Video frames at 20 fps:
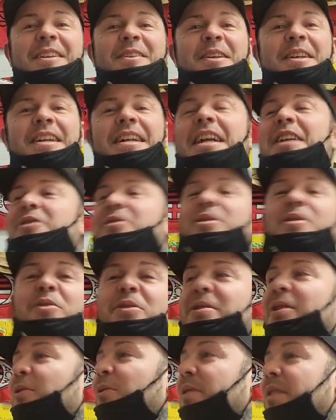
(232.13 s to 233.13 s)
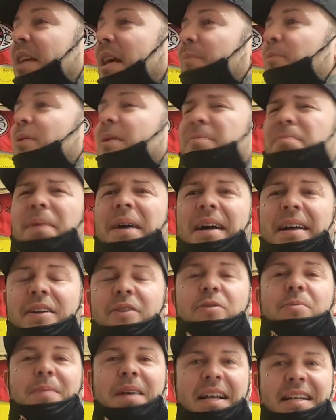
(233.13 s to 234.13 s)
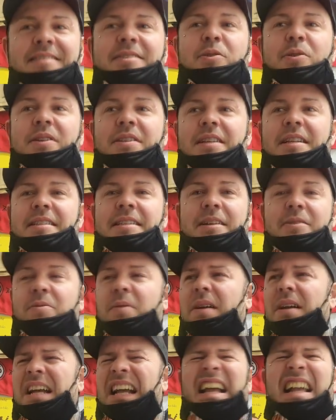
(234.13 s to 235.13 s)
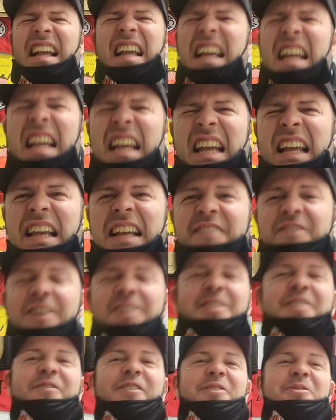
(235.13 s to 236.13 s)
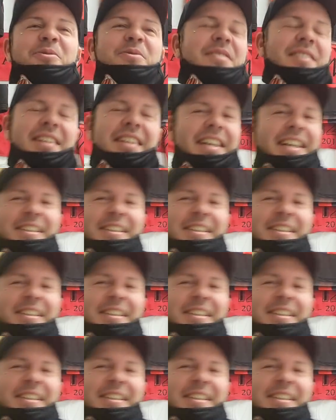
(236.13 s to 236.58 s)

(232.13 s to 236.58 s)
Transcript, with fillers: eh. cazzo ogni volta lo chiamo, li parlo, ma sto all'altezza qua. Infatti fa così e